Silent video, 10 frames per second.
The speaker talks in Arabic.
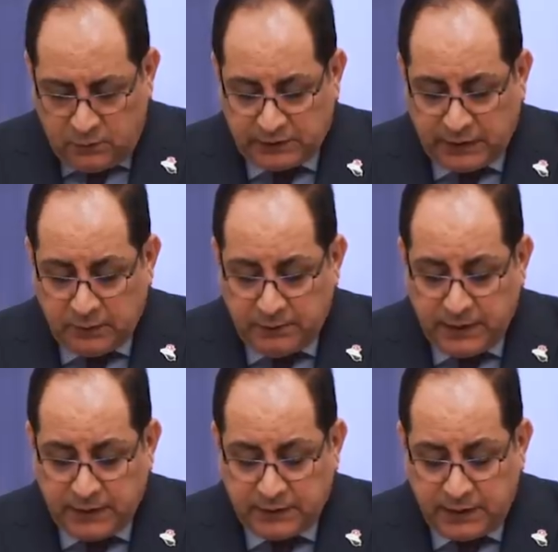
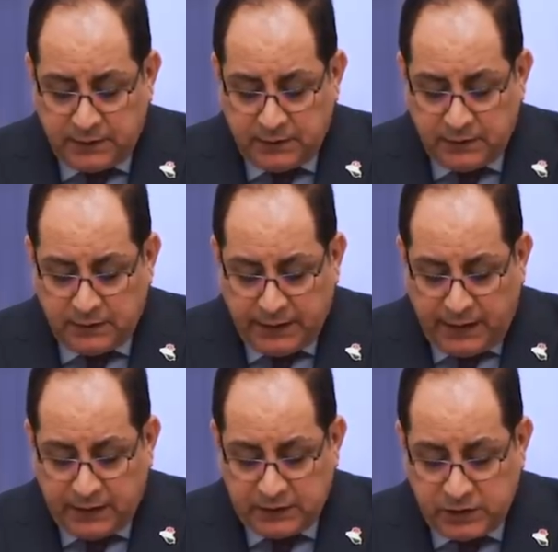وتلبيه
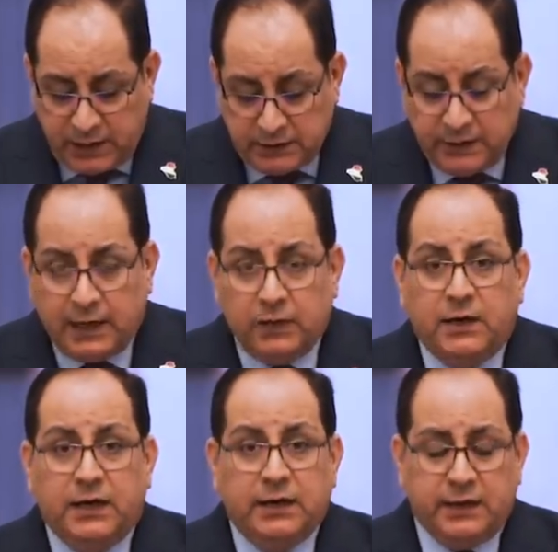لحاجات
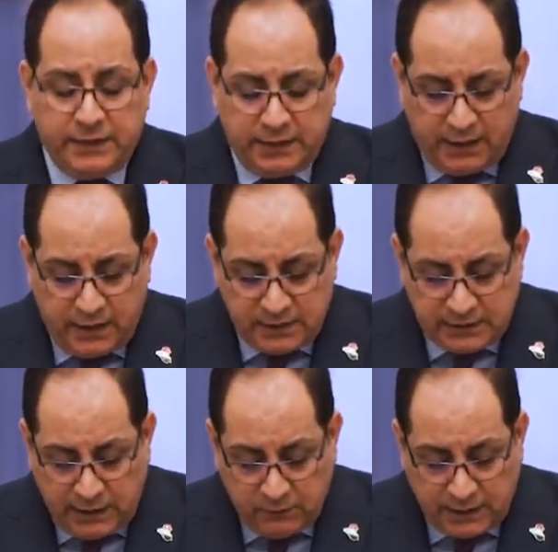العوائل
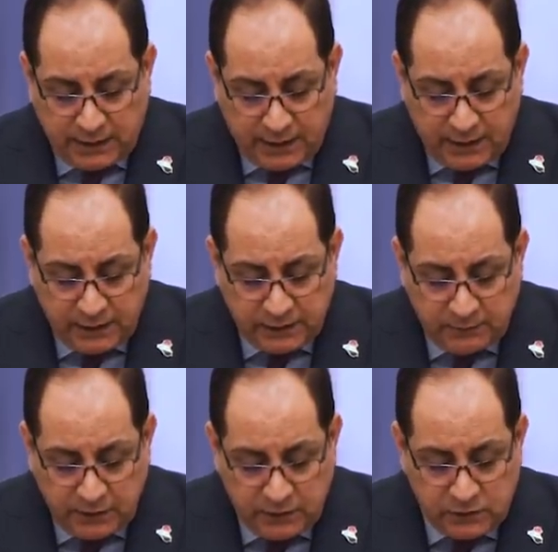النازحه
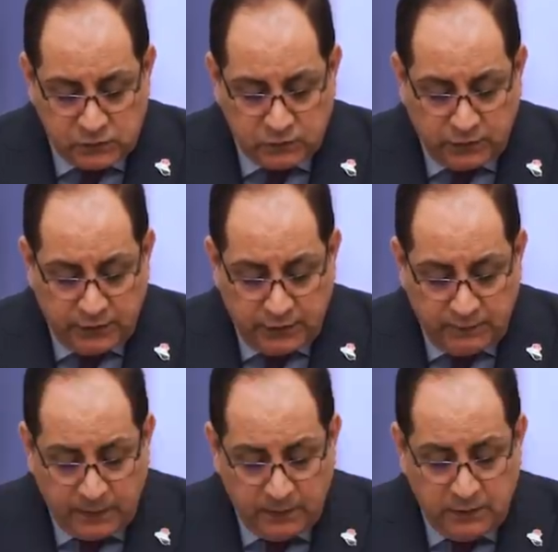والعائده من النزوح
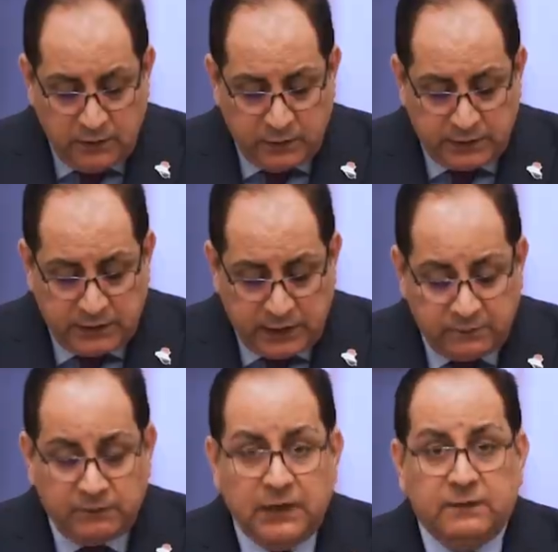
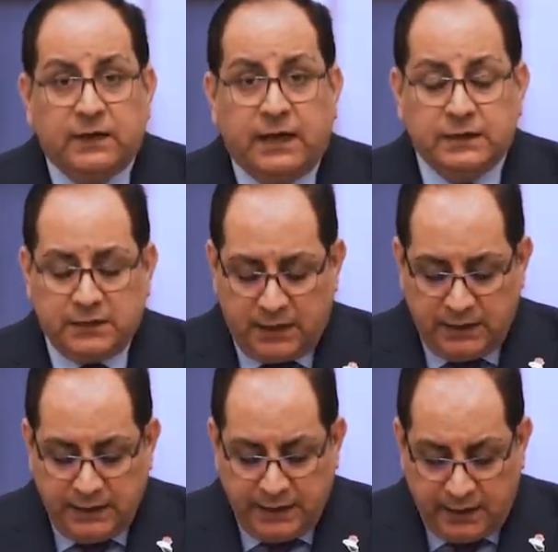والتخفيف عن
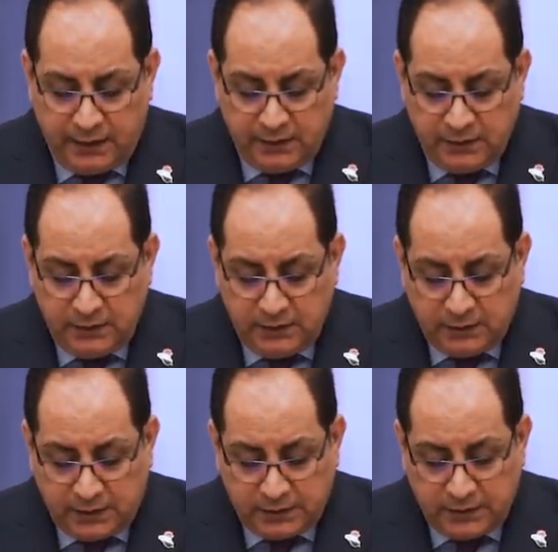كاهلها
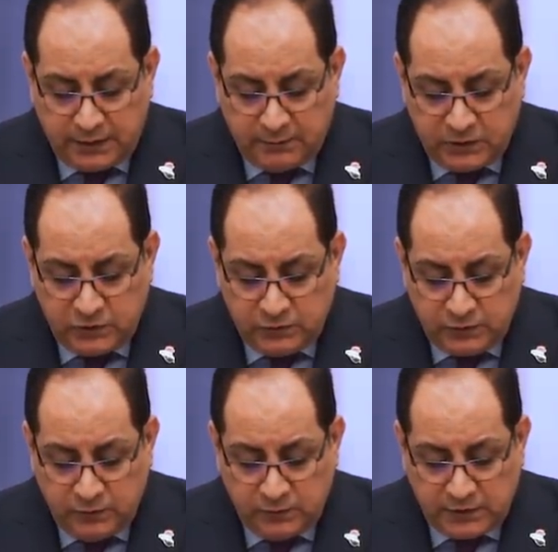قرر
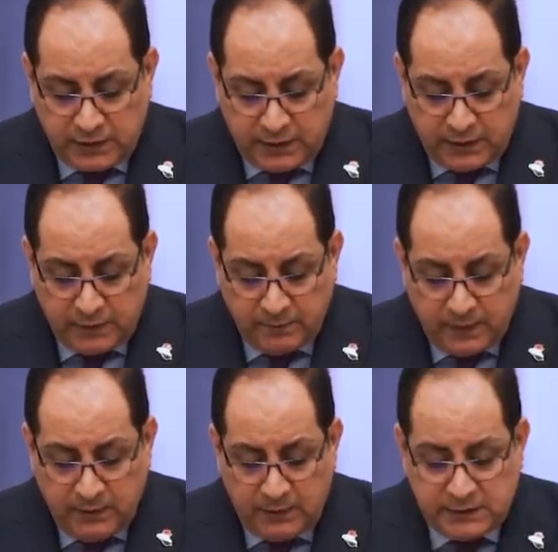مجلس الوزراء
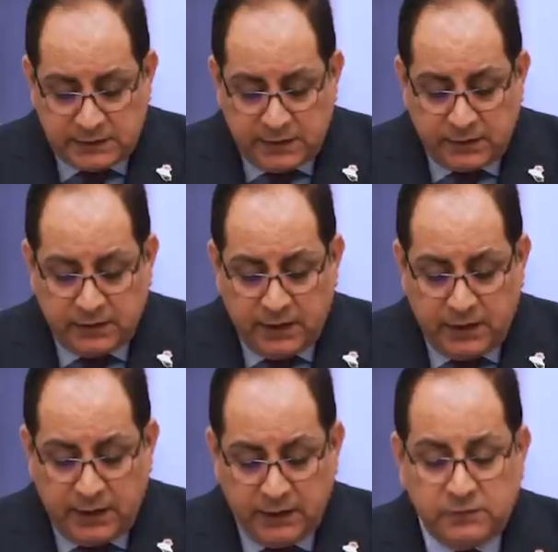
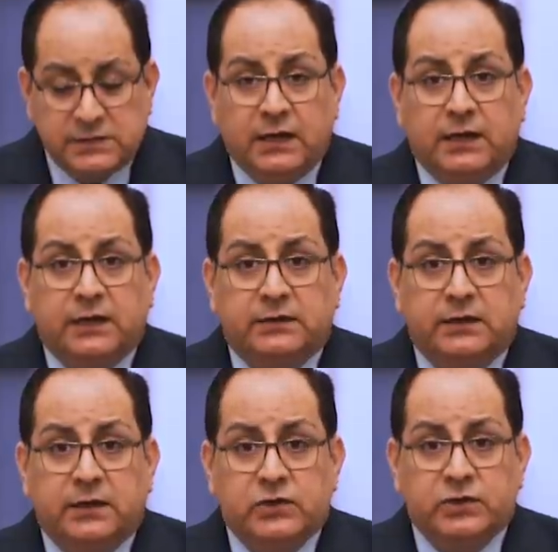استثناء وزاره
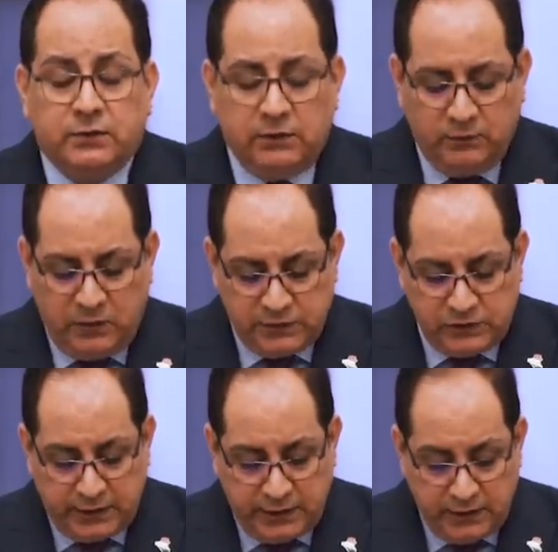الهجره
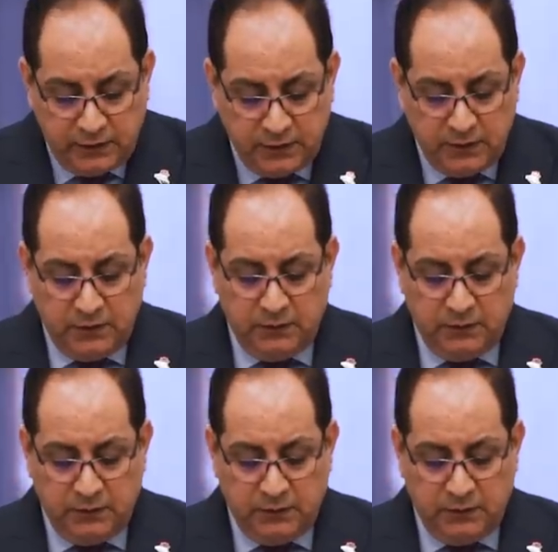والمهجرين